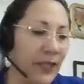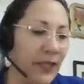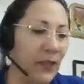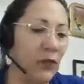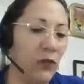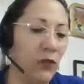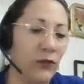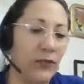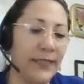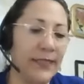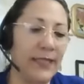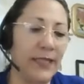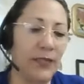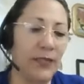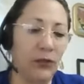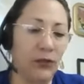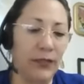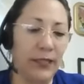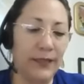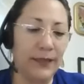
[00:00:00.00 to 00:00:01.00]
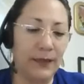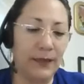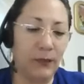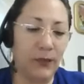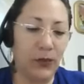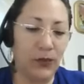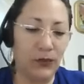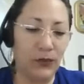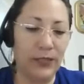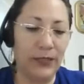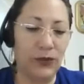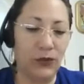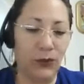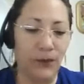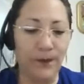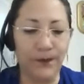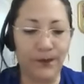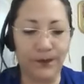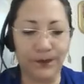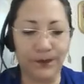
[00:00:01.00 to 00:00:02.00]
entonces dentro de este
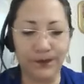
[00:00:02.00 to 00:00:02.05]
proceso,